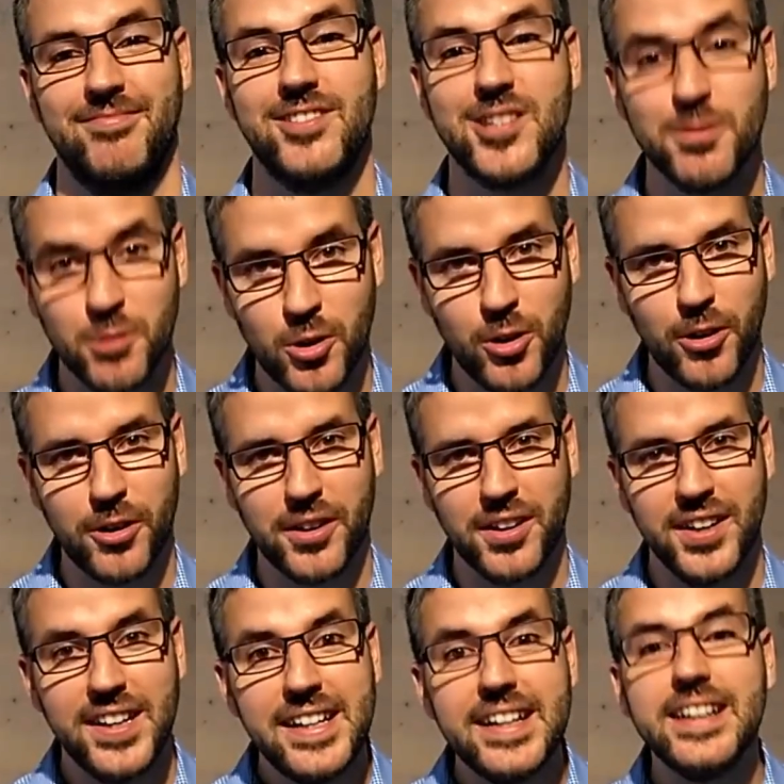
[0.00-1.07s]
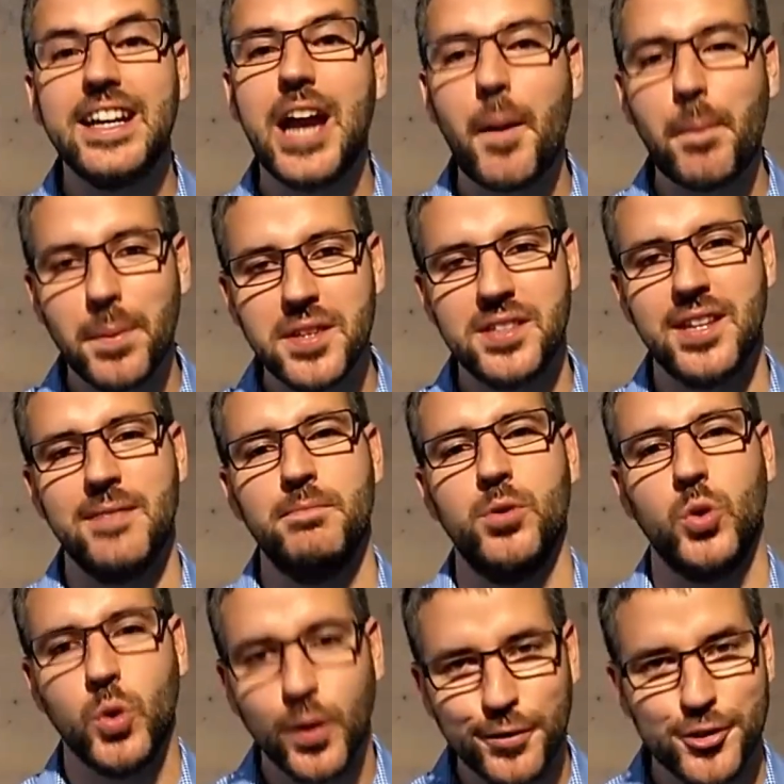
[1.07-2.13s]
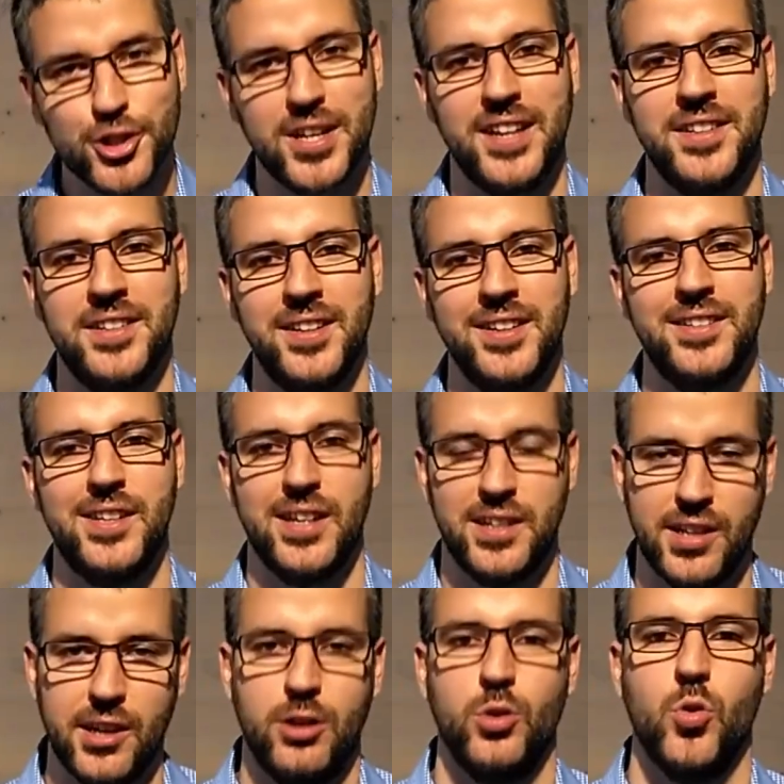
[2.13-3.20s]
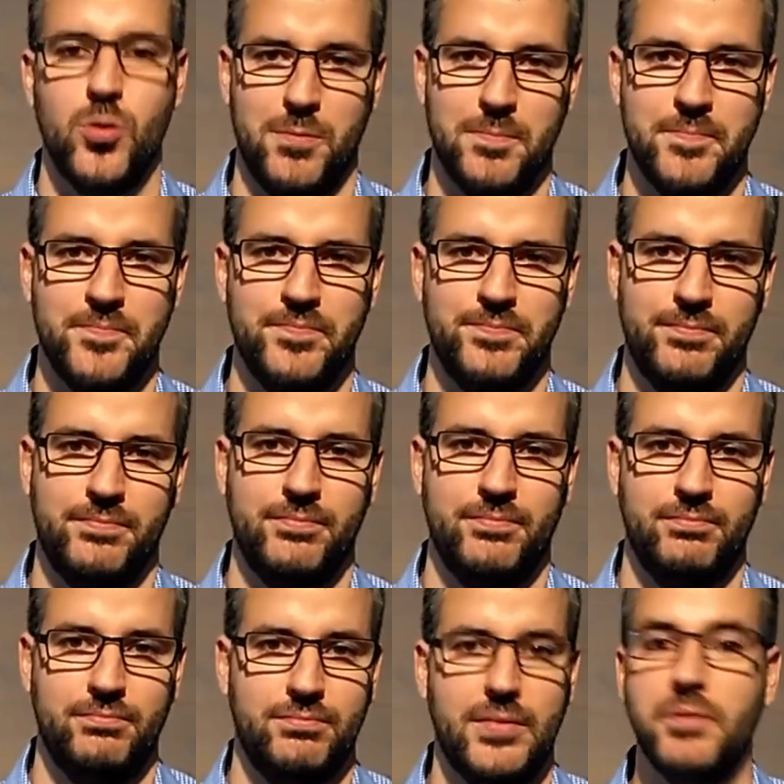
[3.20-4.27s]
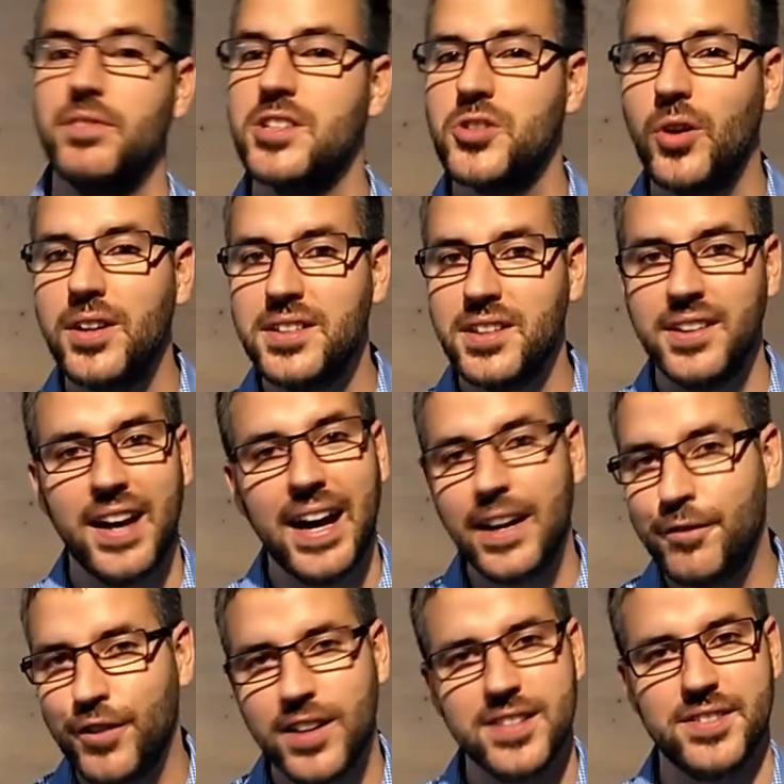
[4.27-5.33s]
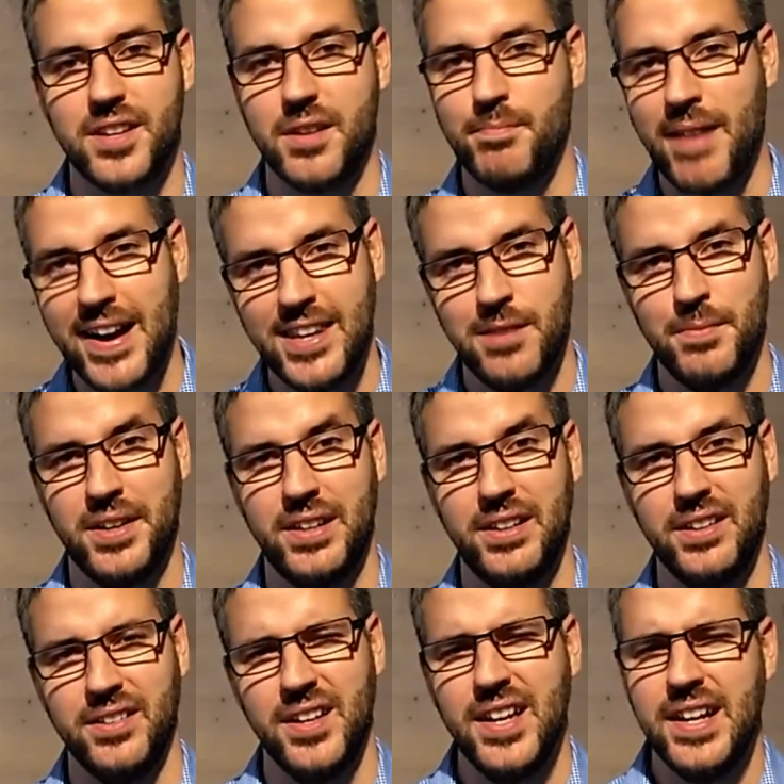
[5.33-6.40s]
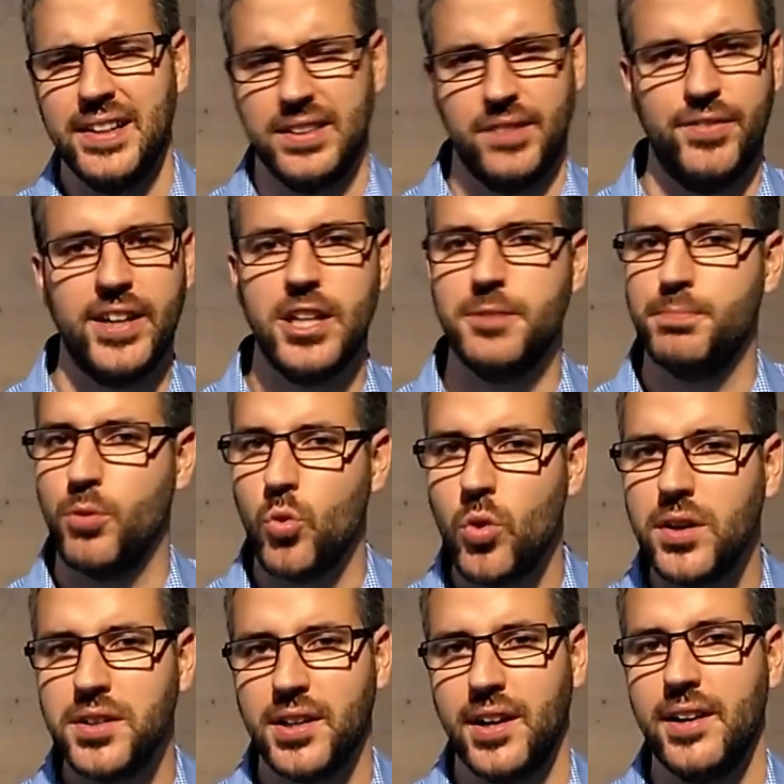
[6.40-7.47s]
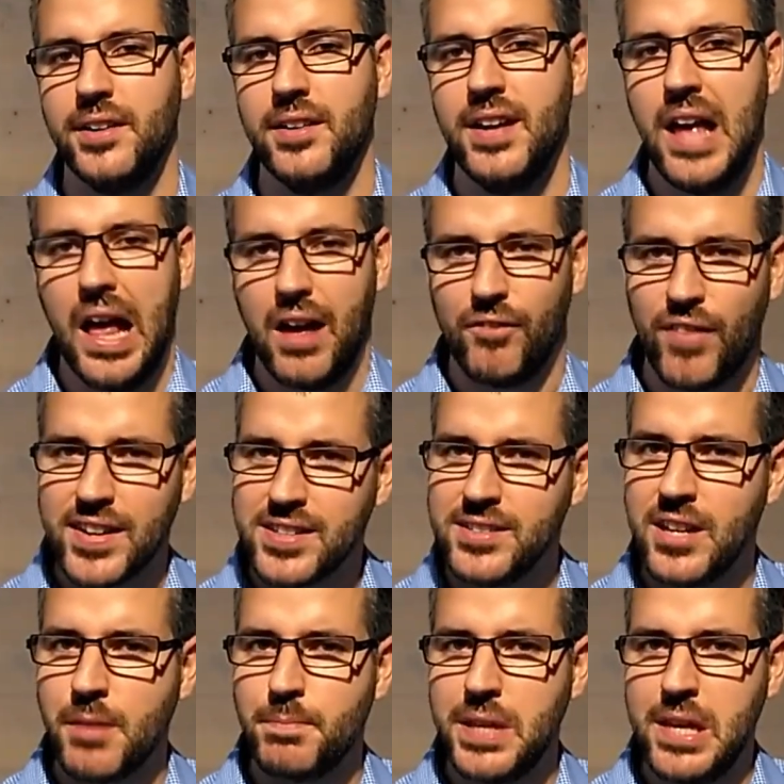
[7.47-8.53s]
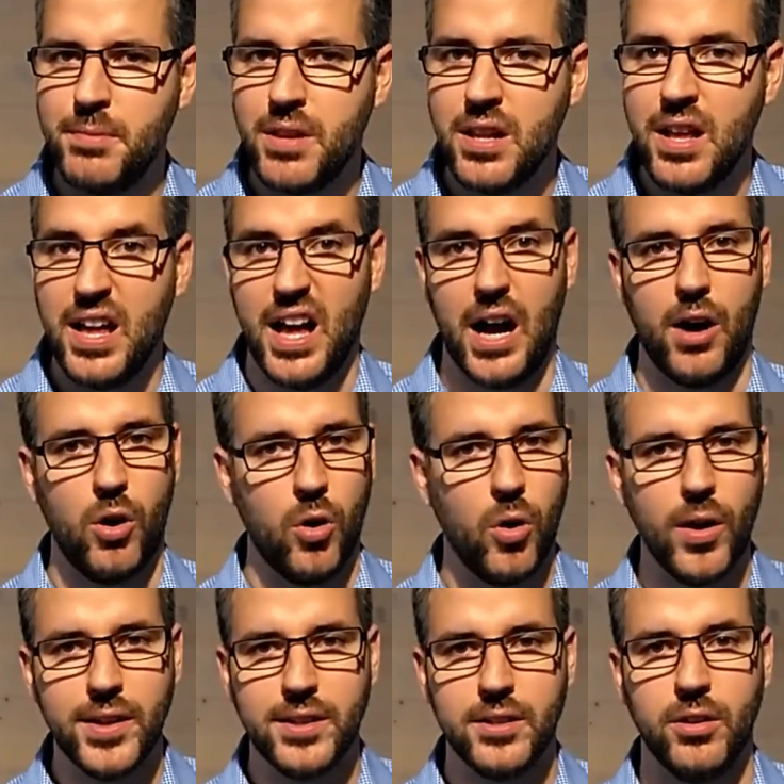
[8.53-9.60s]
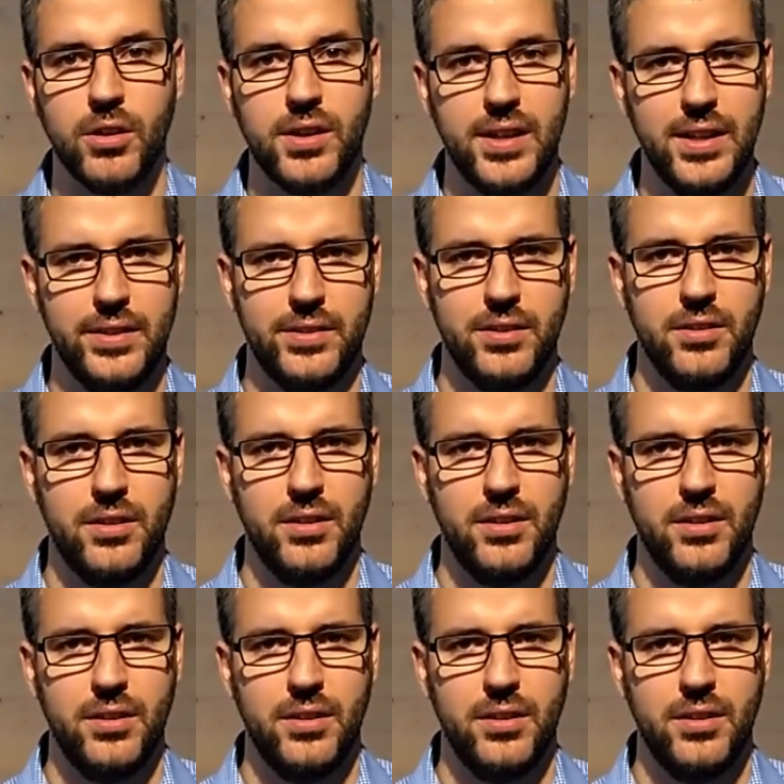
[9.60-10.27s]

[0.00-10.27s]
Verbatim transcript: Zum Glück gibt es den Berufsstand der Theologen. Denn wie sollte ein einfaches Gemeindemitglied, der wirklich beurteilen, was in der Bibel auch heute noch gilt,